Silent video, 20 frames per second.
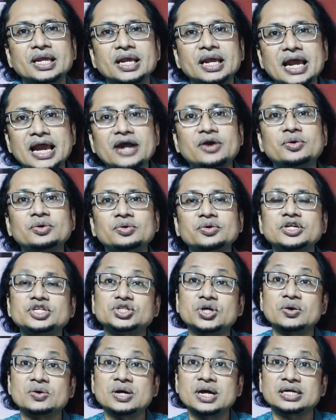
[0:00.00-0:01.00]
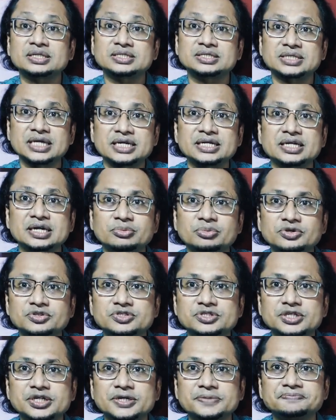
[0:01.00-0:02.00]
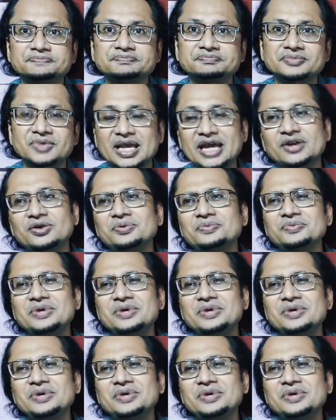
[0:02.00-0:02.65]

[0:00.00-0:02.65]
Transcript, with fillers: এখন উনি সংঘাত চাই না বলছেন কেন